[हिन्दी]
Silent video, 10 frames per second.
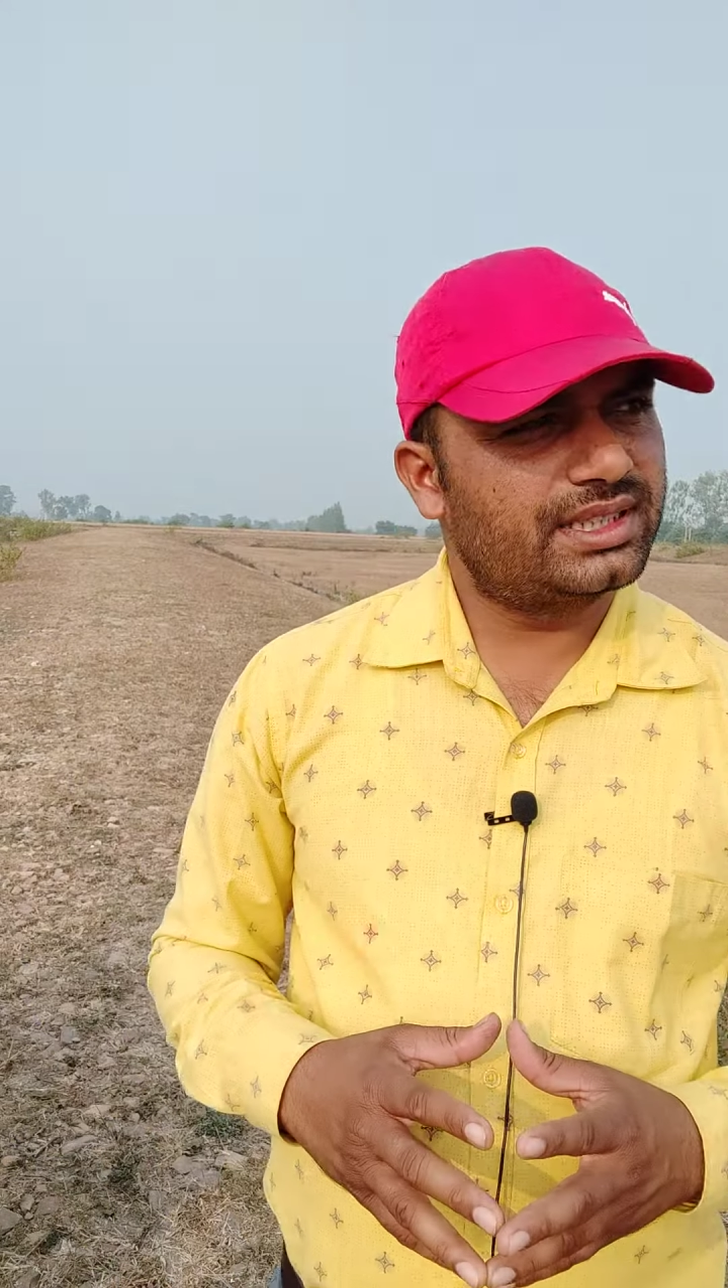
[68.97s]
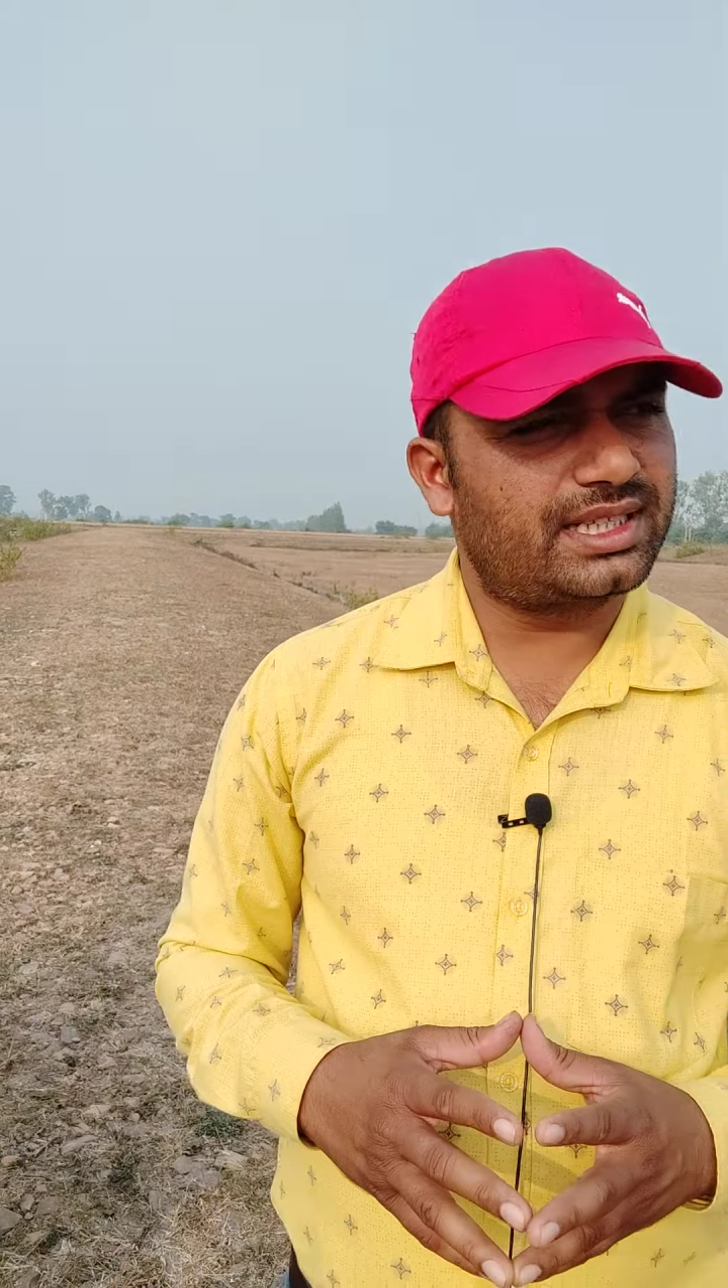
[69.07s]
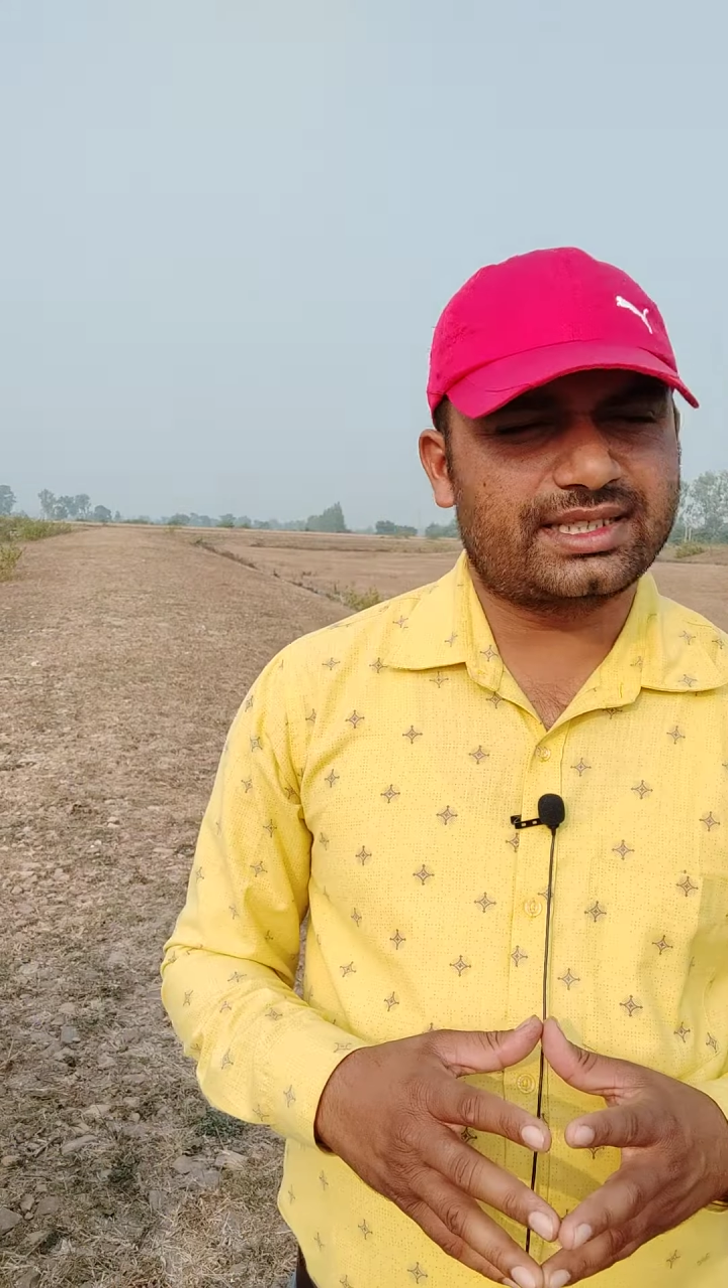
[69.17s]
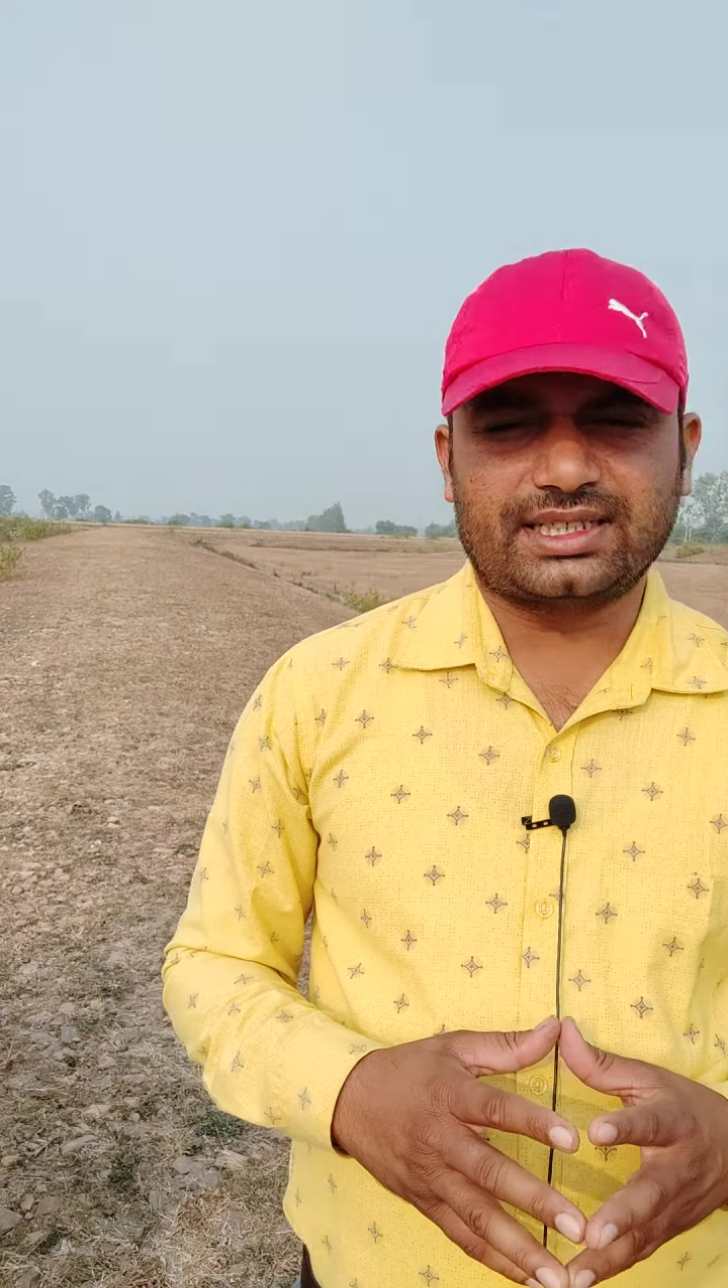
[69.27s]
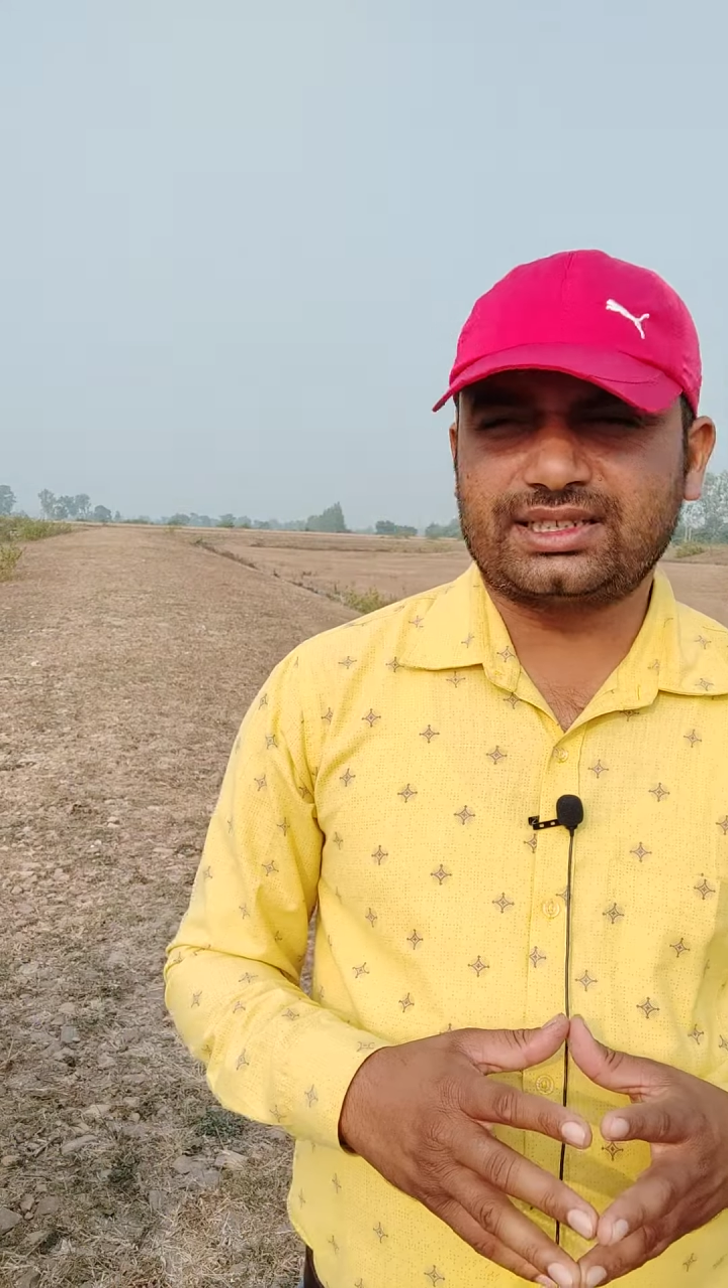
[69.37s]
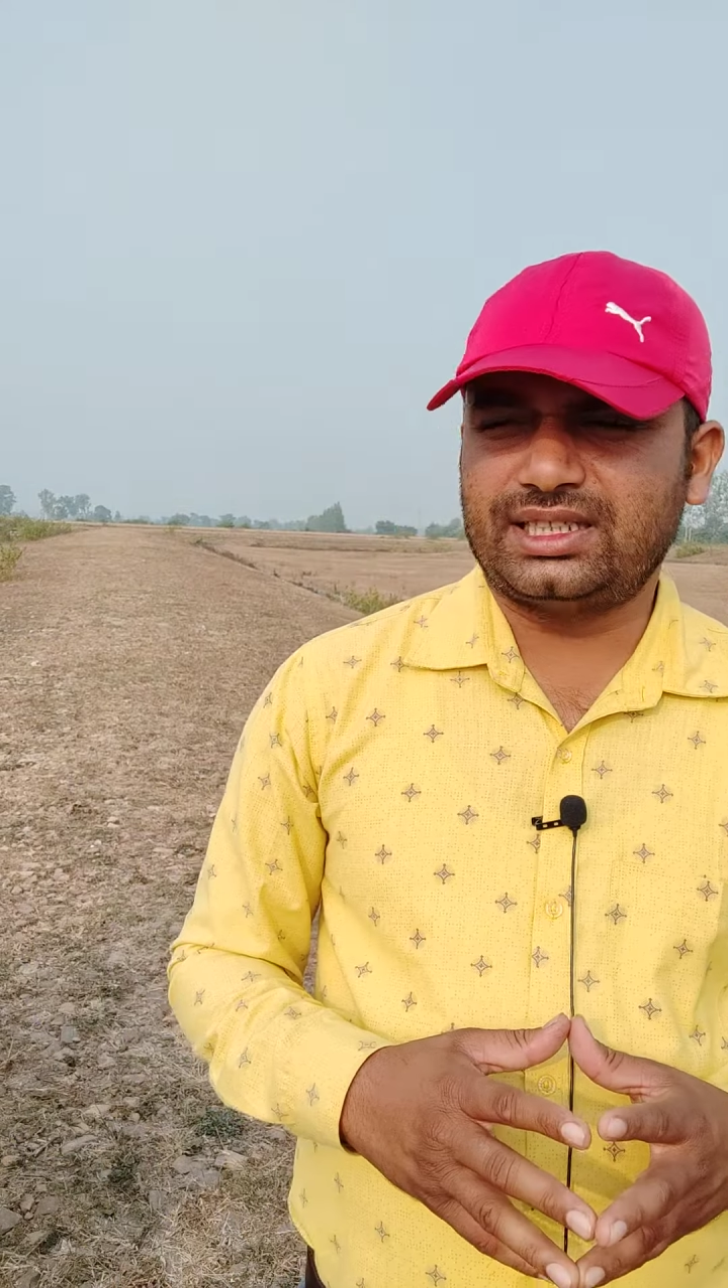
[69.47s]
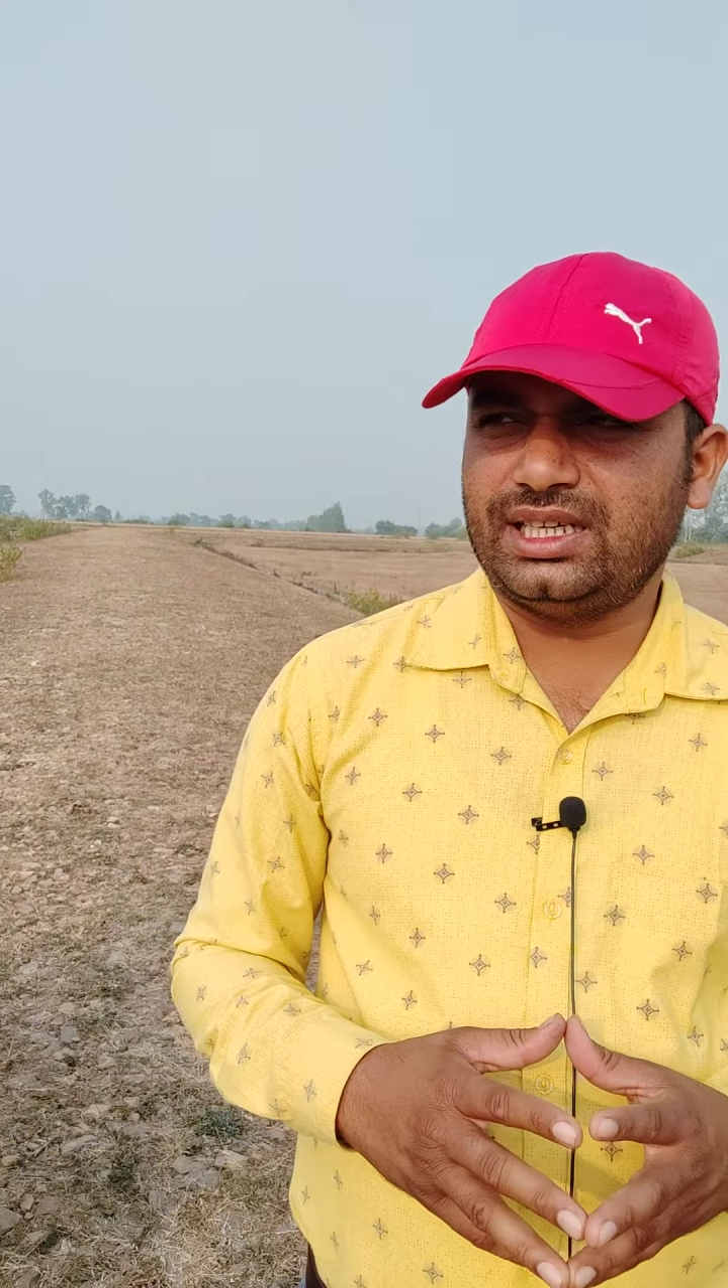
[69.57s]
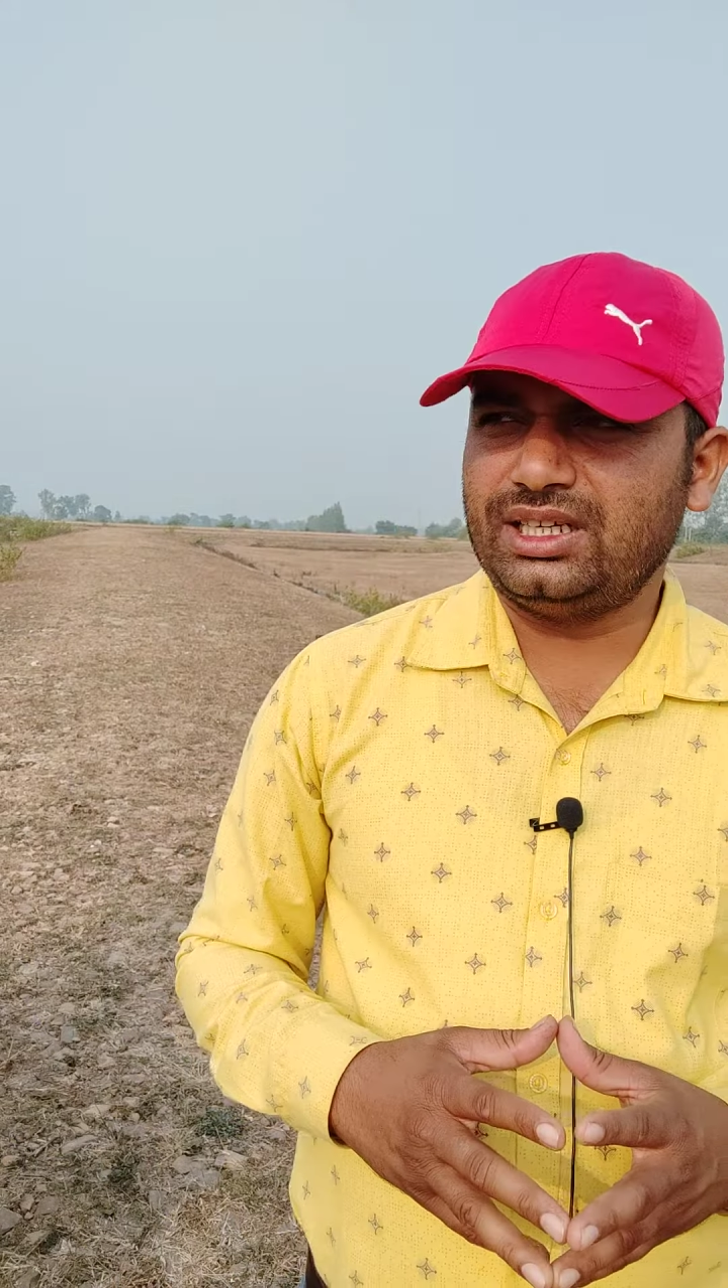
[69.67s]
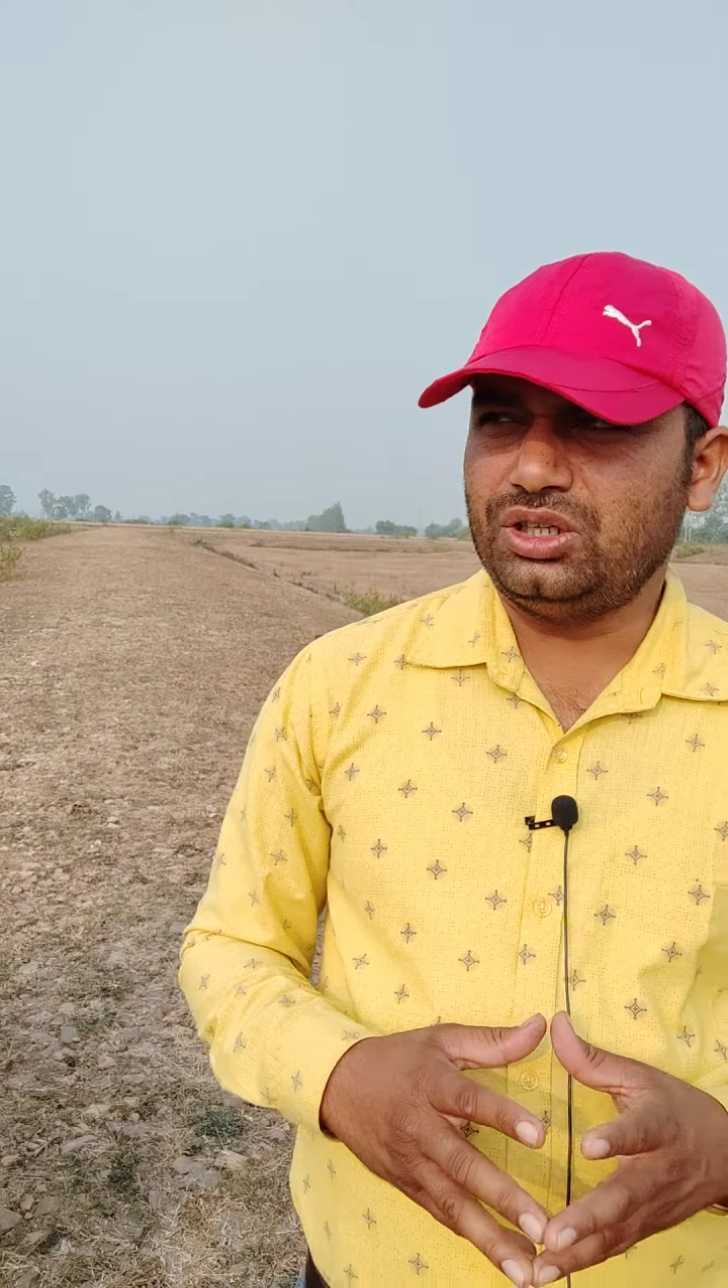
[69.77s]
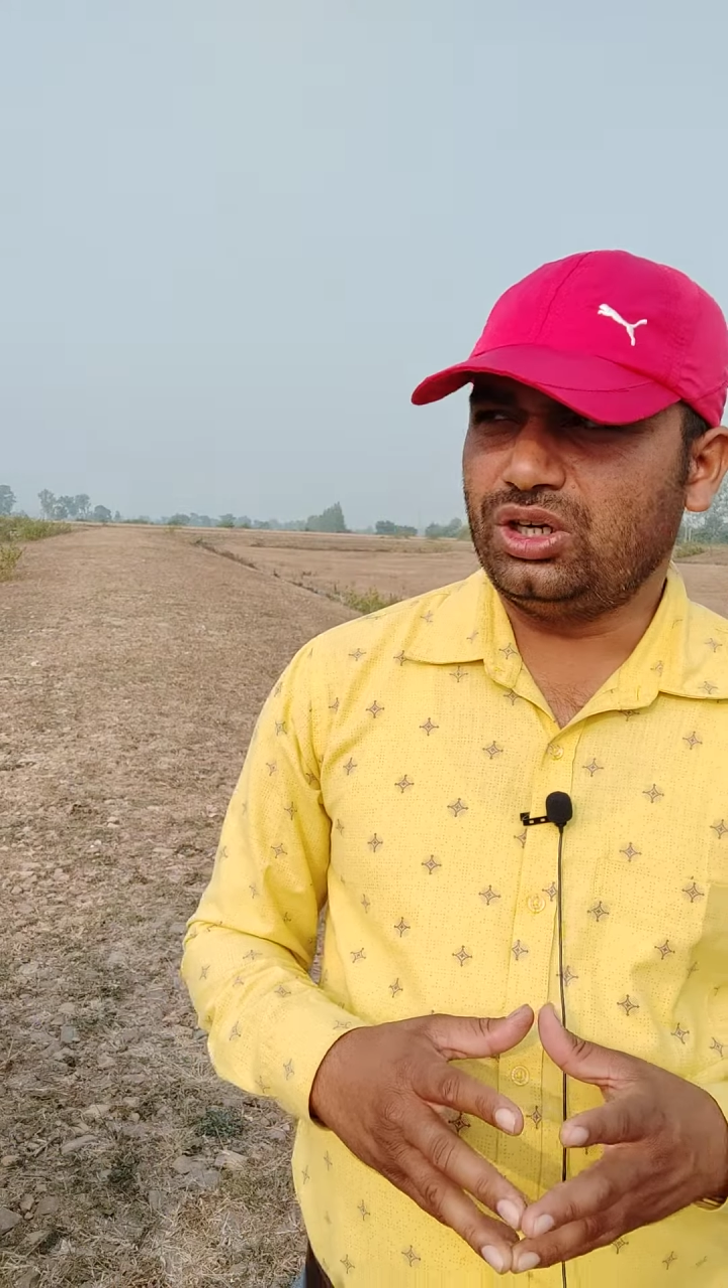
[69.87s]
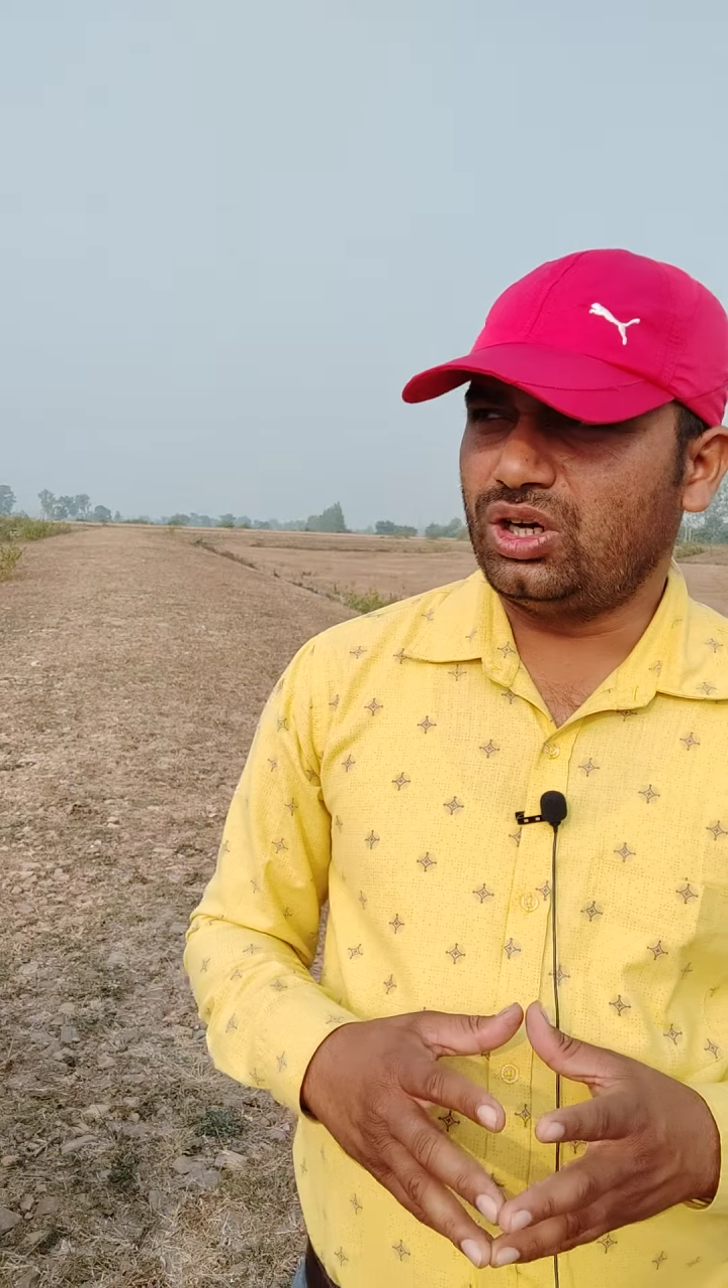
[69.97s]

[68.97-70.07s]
कर सकते हैं